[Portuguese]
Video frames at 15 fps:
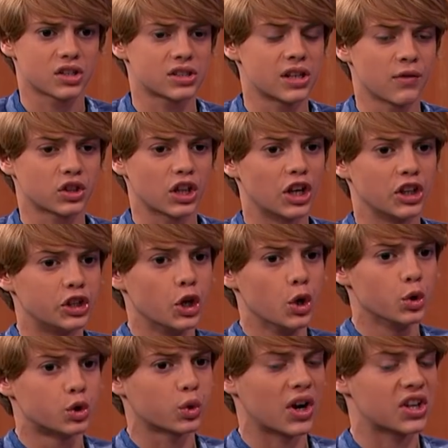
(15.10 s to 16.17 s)
Eu nunca pensei
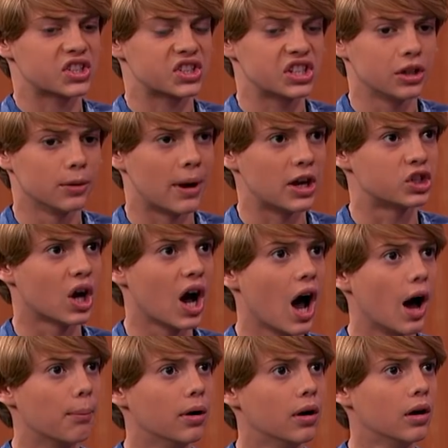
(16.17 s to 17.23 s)
que você tentaria tomar meu
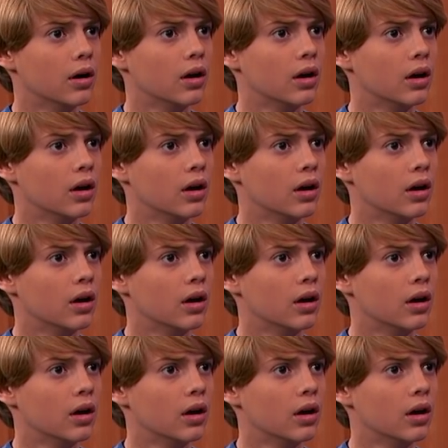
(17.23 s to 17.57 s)
lugar.